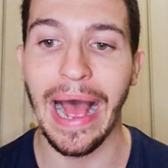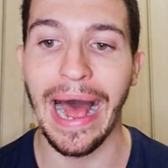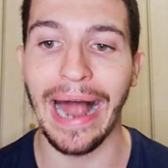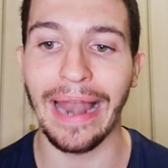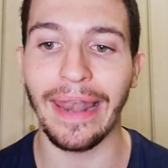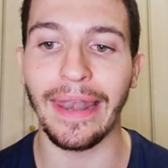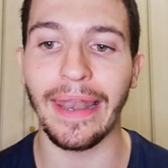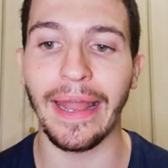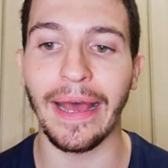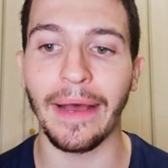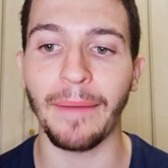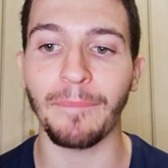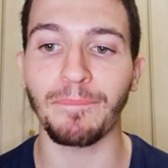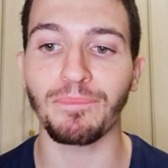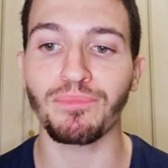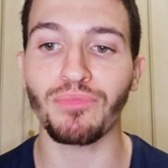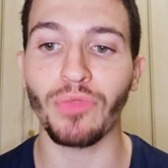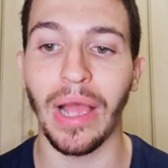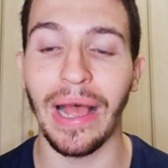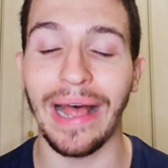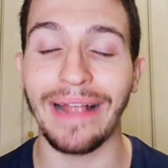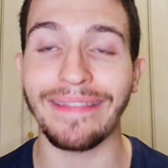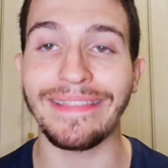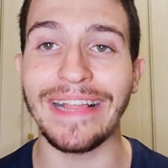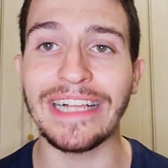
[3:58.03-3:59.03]
al,
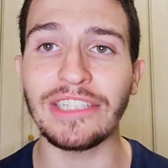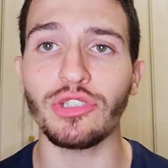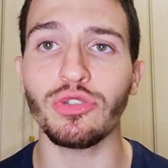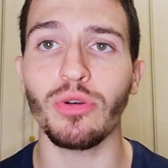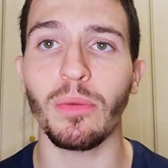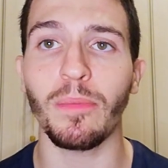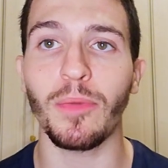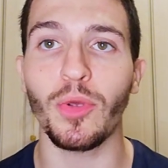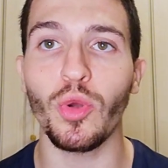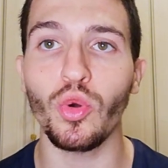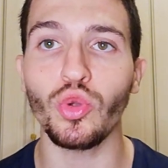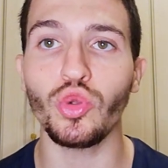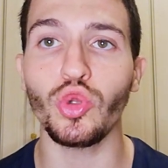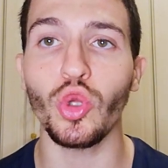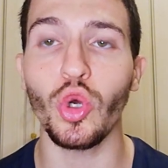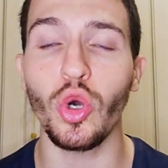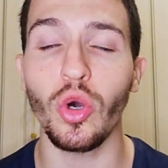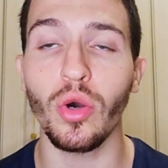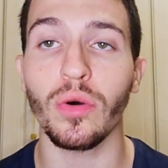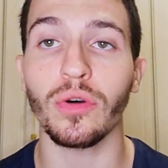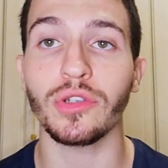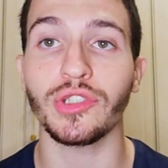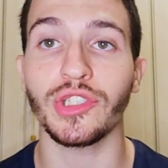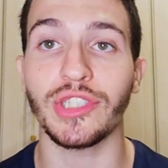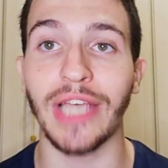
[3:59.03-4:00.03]
al decimo
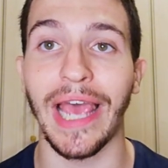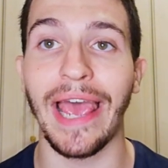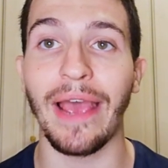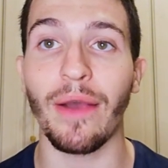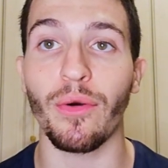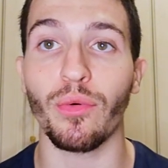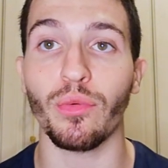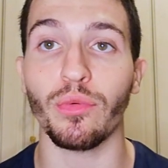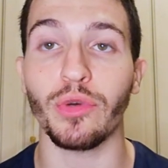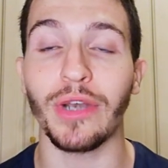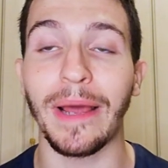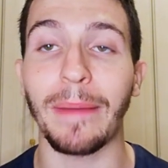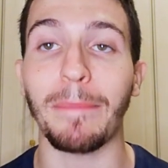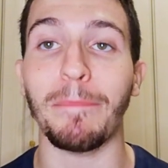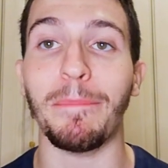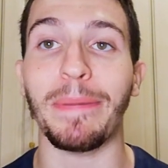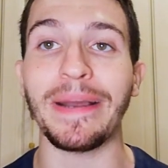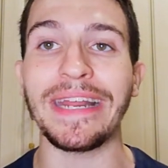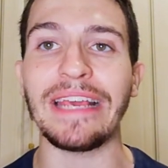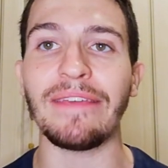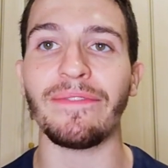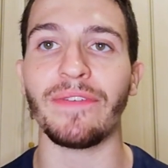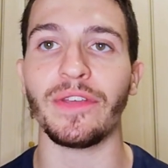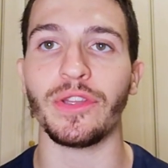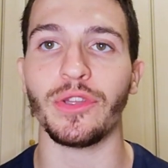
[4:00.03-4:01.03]
minuto c'è un
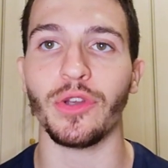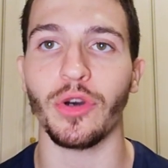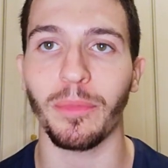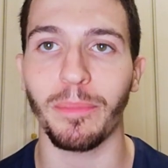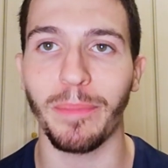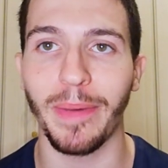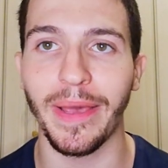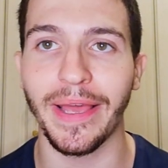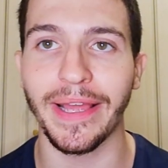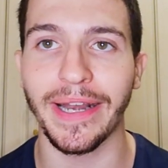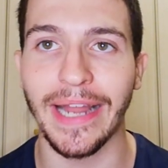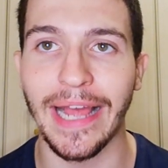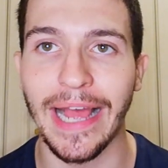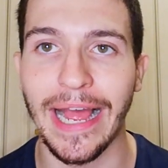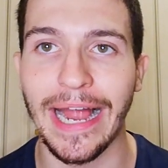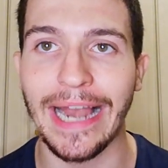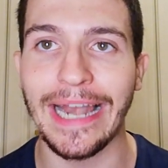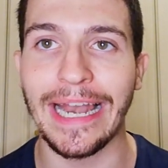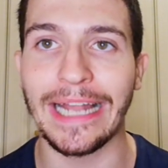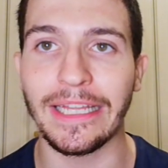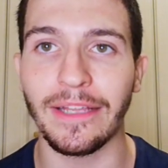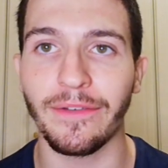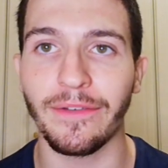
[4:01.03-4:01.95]
brivido per la